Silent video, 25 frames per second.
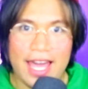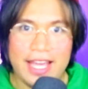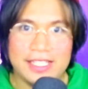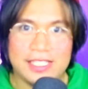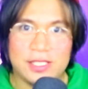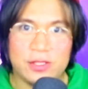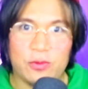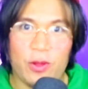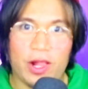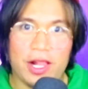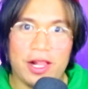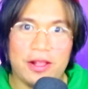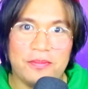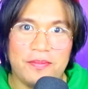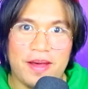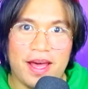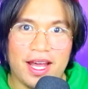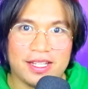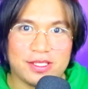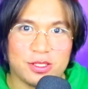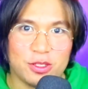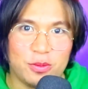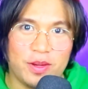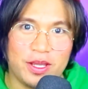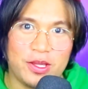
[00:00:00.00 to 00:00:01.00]
guys!
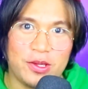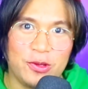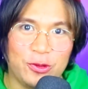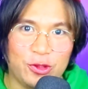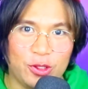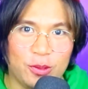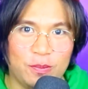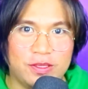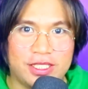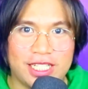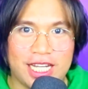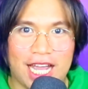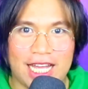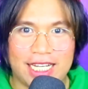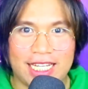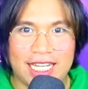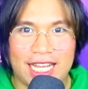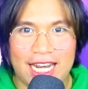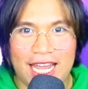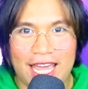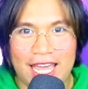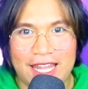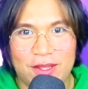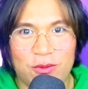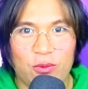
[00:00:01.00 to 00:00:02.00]
Welcome back to my YouTube
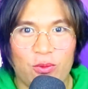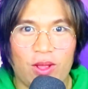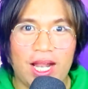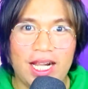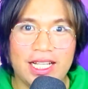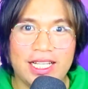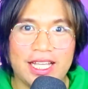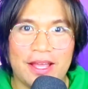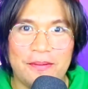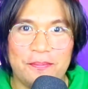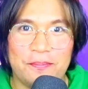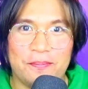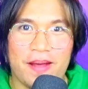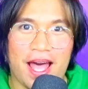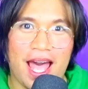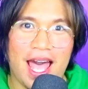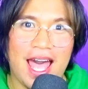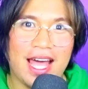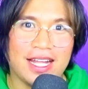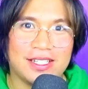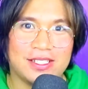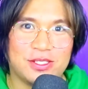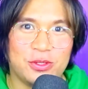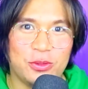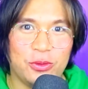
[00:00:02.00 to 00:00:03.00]
channel and welcome
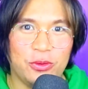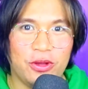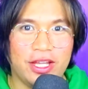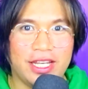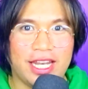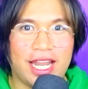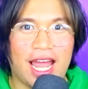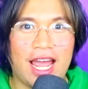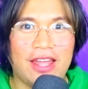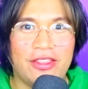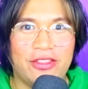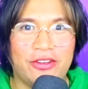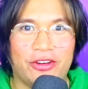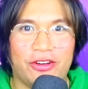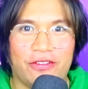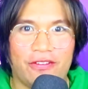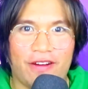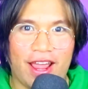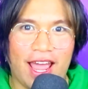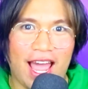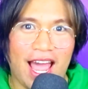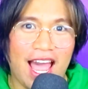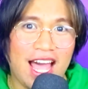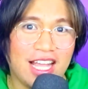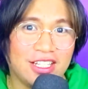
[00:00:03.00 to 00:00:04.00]
back to
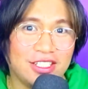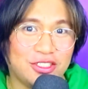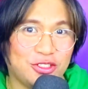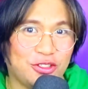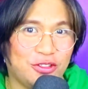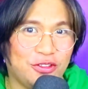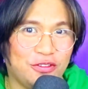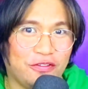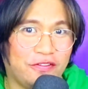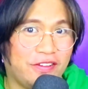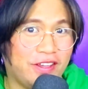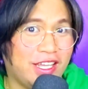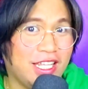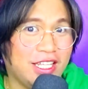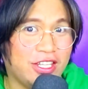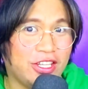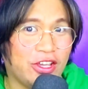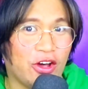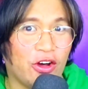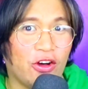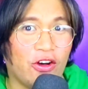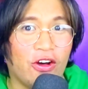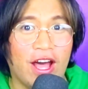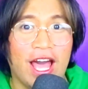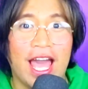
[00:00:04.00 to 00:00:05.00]
another reaction
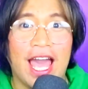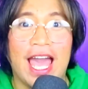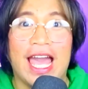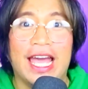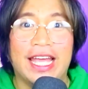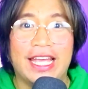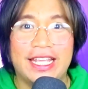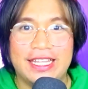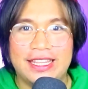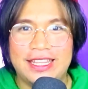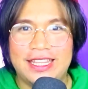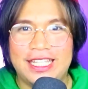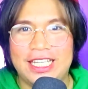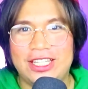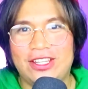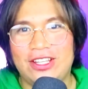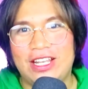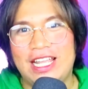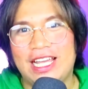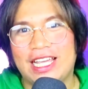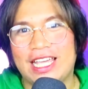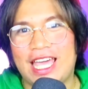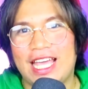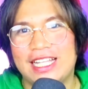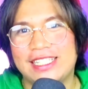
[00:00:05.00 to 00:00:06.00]
video.
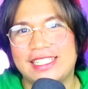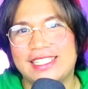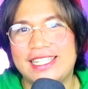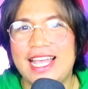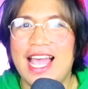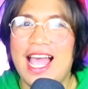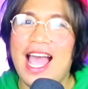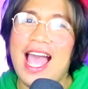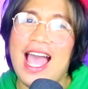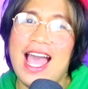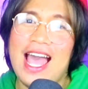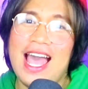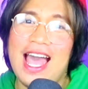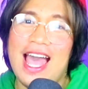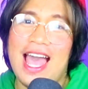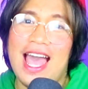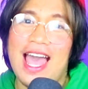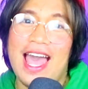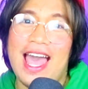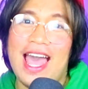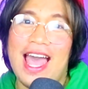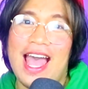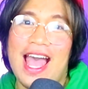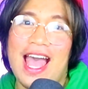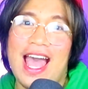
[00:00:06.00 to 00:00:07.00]
Dito lang yan
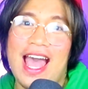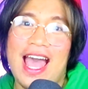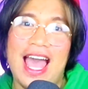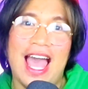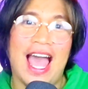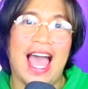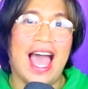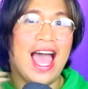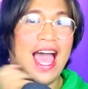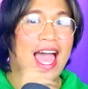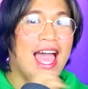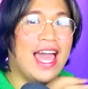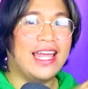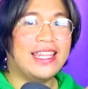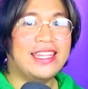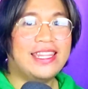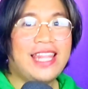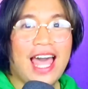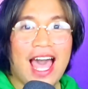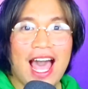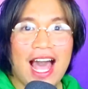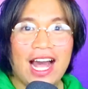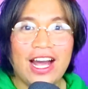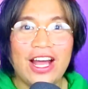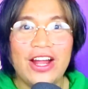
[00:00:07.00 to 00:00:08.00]
sa
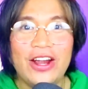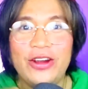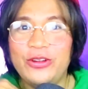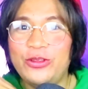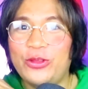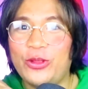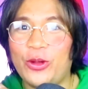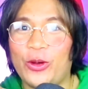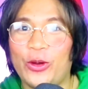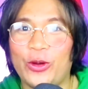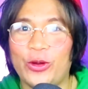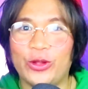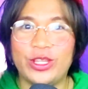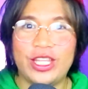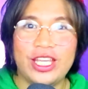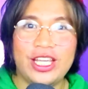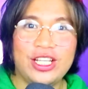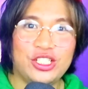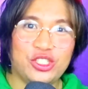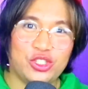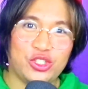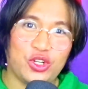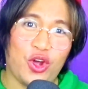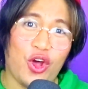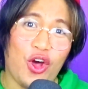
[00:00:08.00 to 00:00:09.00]
The
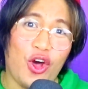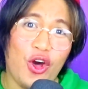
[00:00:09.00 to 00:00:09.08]
Cardoding